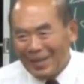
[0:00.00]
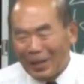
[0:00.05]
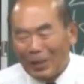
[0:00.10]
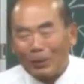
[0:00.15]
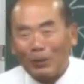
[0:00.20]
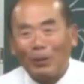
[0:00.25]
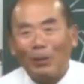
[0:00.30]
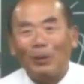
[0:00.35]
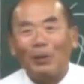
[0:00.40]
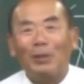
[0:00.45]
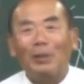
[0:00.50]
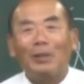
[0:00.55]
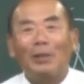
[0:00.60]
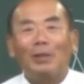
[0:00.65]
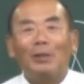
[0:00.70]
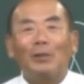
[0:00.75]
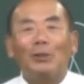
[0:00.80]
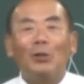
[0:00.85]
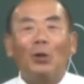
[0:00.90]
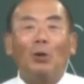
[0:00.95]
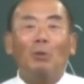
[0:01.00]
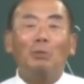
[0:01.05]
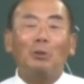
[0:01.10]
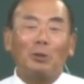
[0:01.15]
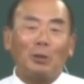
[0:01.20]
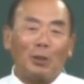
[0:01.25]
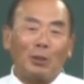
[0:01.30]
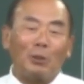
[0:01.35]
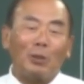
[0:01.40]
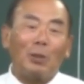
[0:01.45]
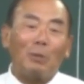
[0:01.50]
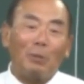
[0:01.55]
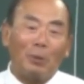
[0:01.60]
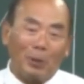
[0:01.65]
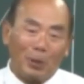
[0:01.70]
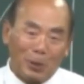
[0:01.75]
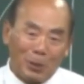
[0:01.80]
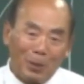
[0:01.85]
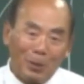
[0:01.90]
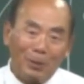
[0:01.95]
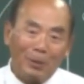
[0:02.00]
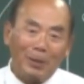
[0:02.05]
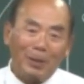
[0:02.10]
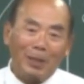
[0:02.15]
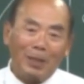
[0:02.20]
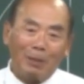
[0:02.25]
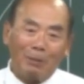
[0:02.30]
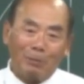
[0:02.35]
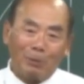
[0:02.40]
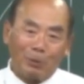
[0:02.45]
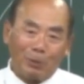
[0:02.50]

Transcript: だけど動物ってそんなもんでしょ犬